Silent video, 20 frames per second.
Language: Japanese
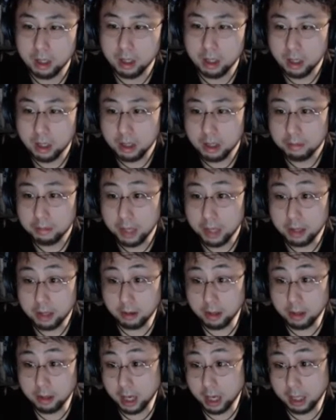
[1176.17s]
瞑想で
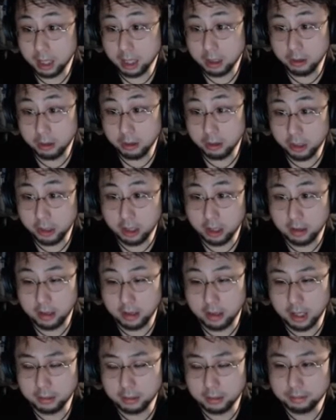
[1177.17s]
発狂したんですか
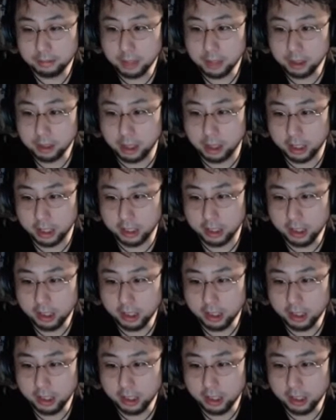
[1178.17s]
何の話